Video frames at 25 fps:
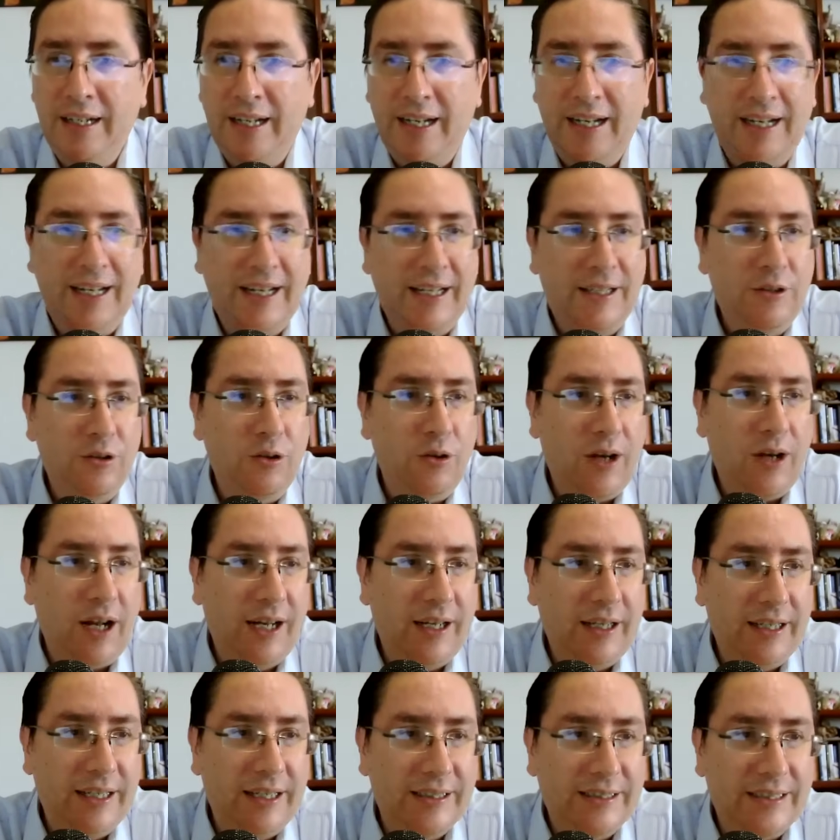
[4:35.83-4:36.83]

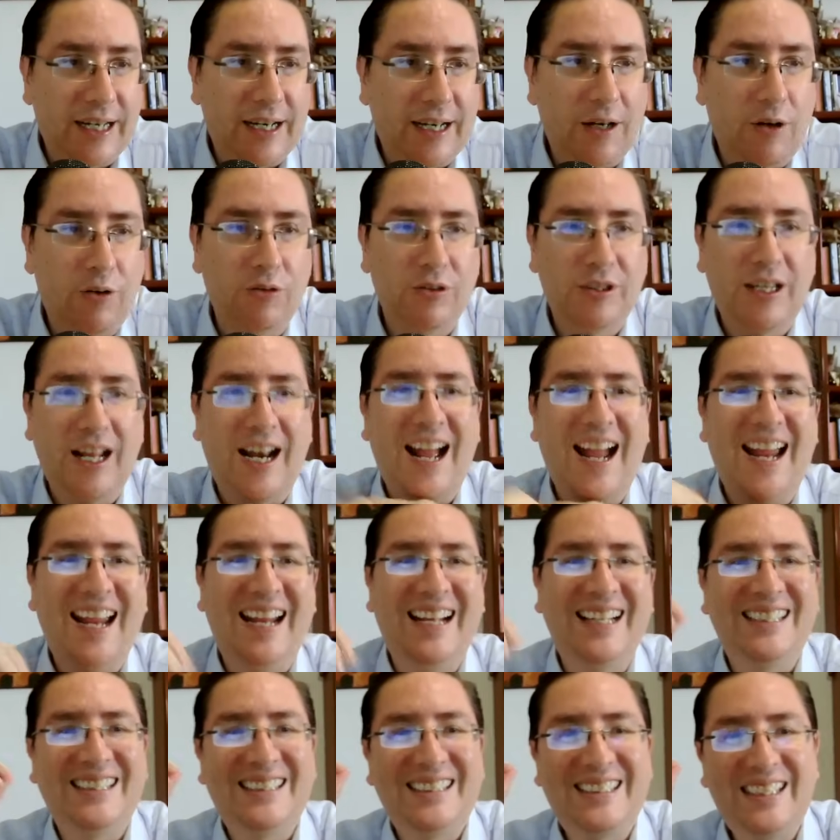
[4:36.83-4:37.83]
electoral que se recontara
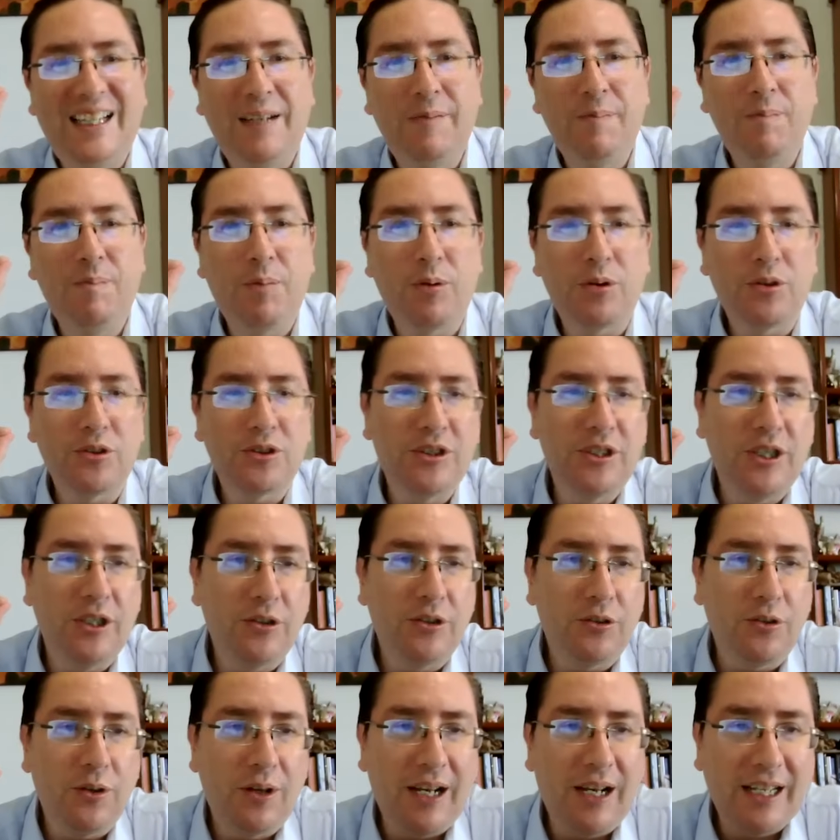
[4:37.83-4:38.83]
el
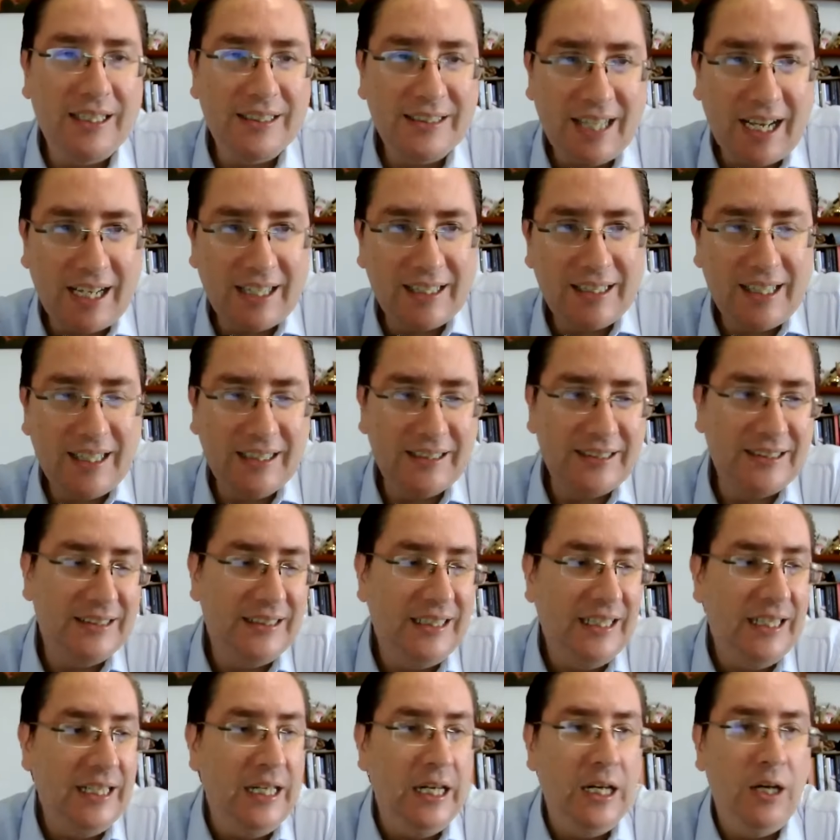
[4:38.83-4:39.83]
100% de las actas